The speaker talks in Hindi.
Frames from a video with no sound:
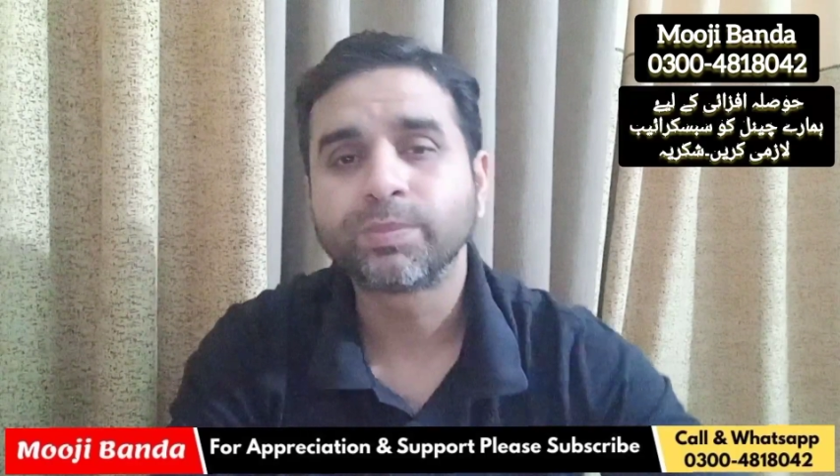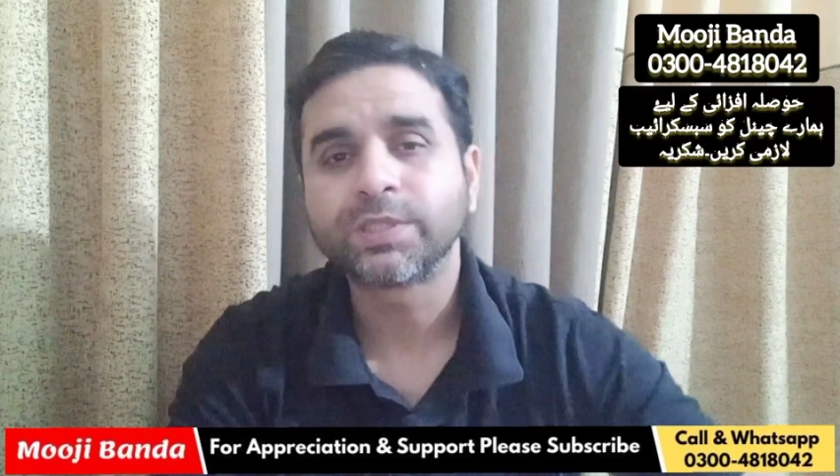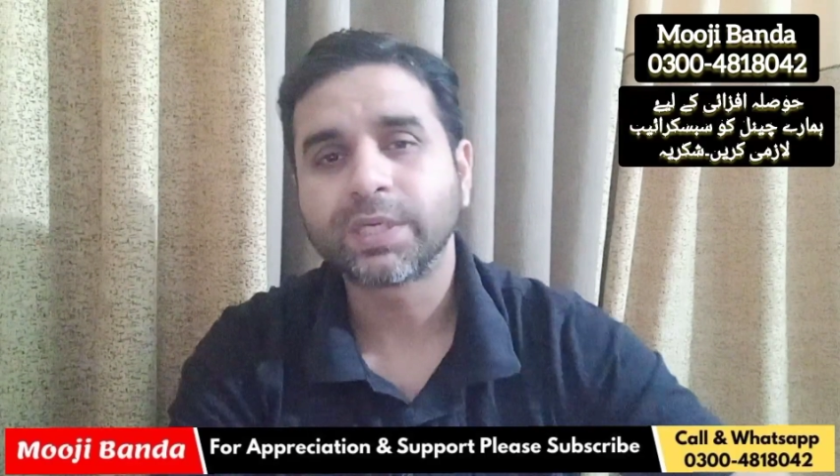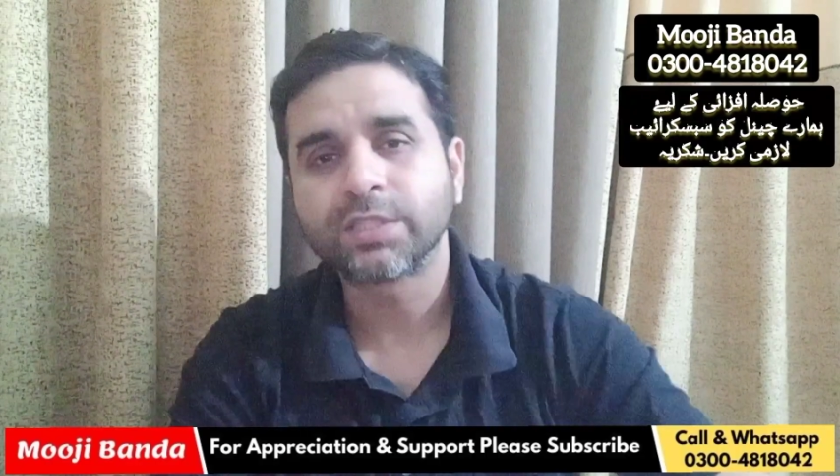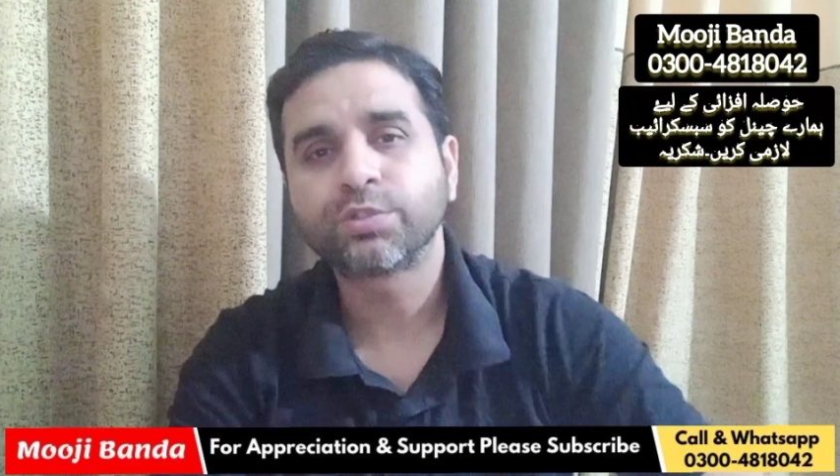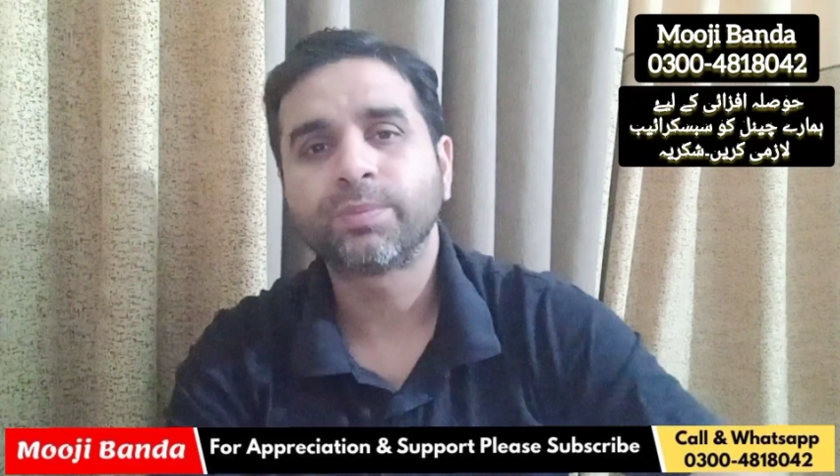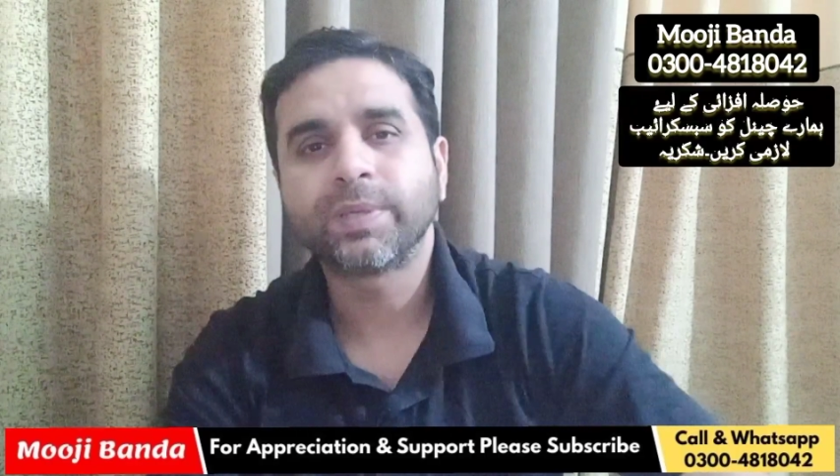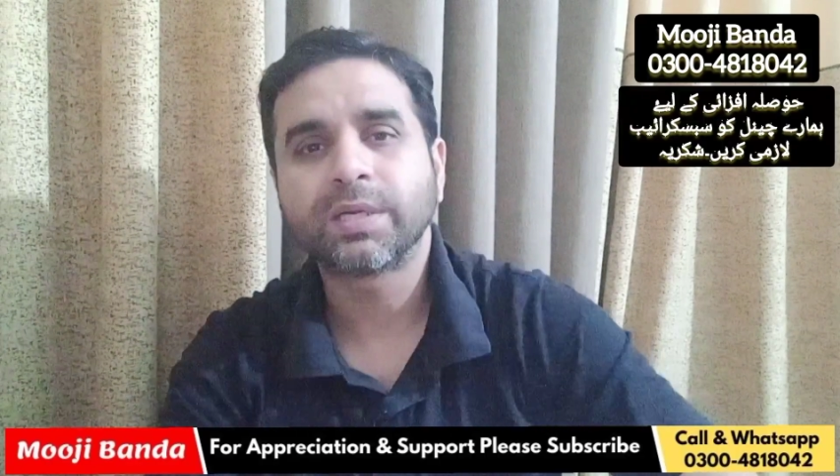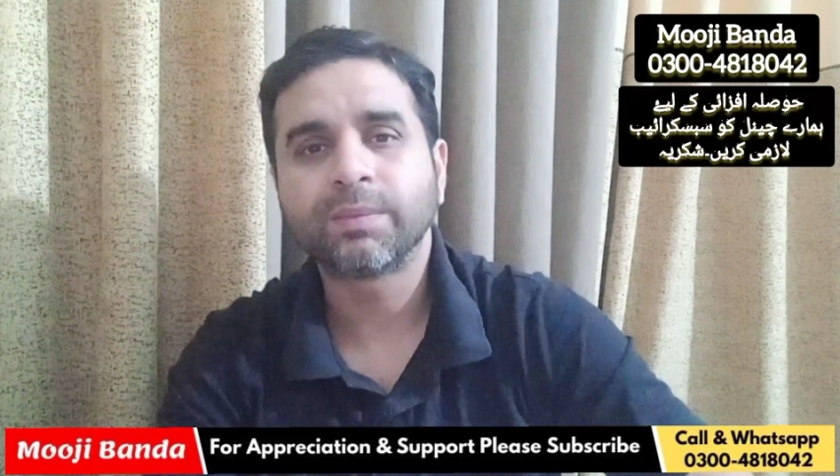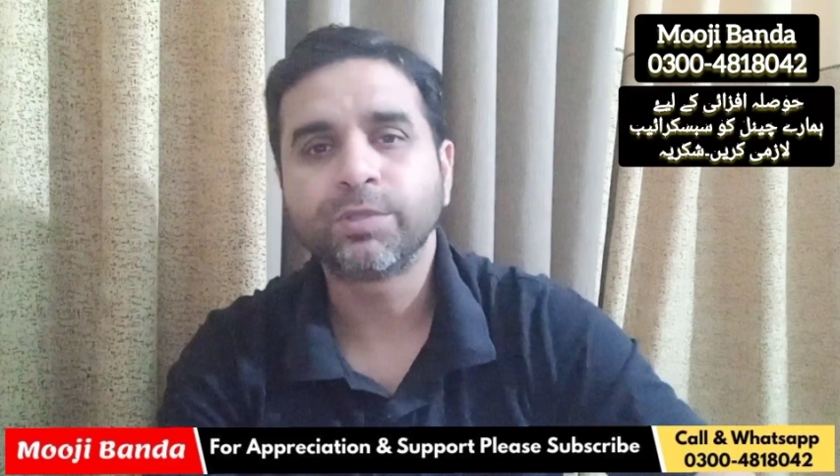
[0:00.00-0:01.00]
पचास
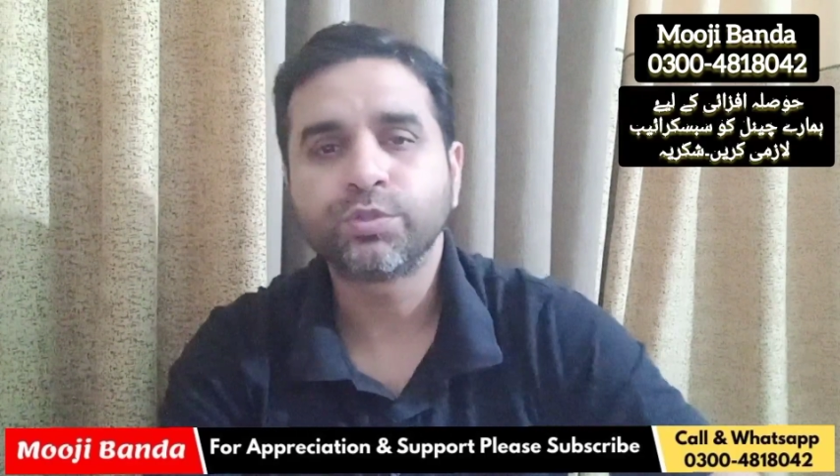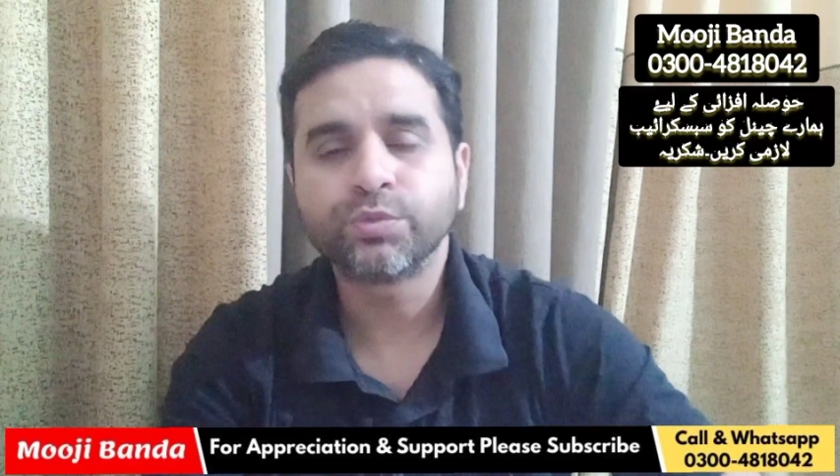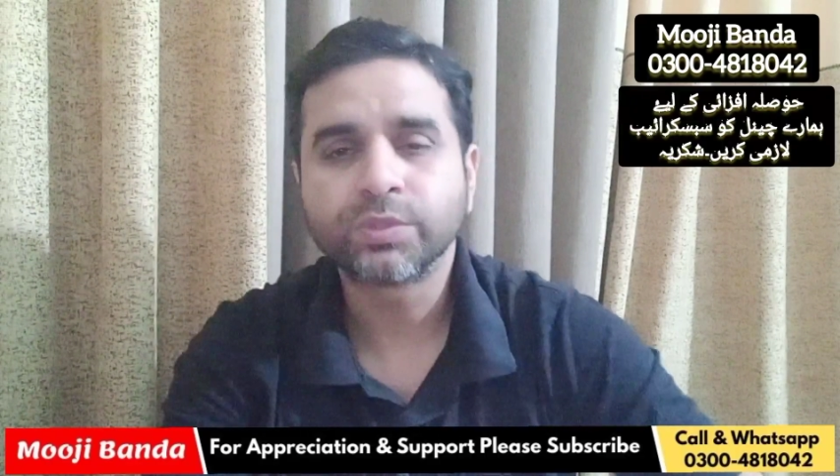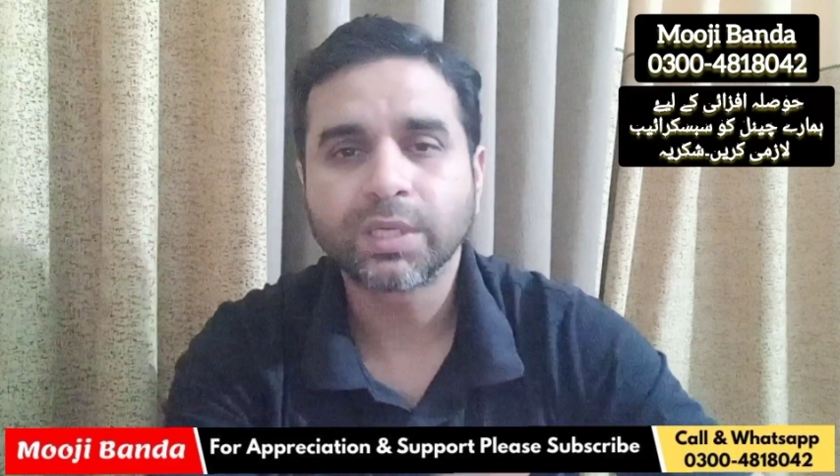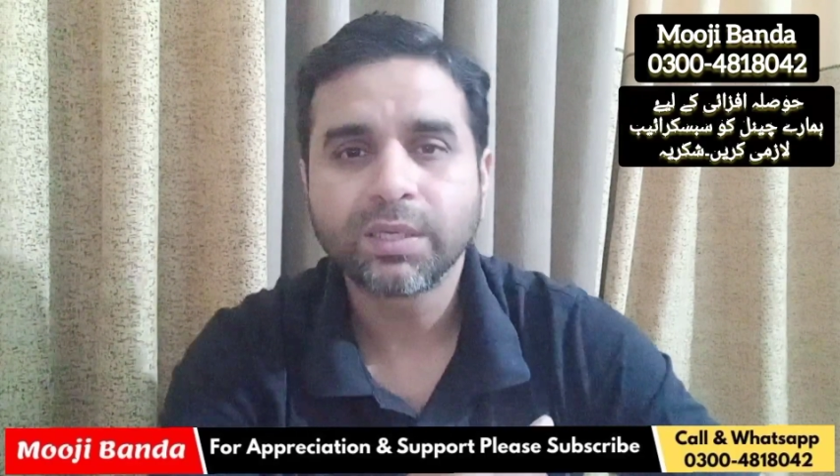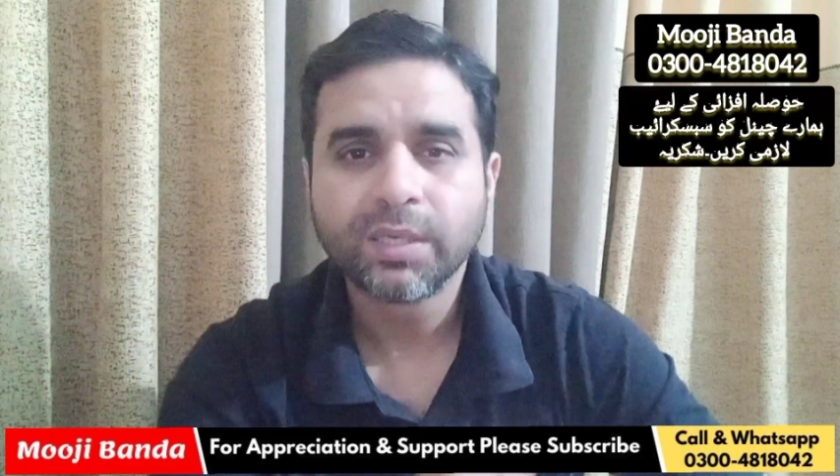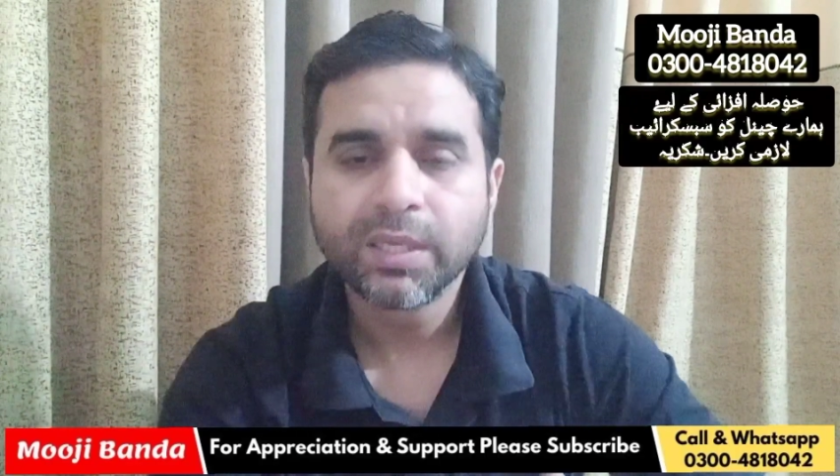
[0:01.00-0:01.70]
रुपये का भी चूज़ा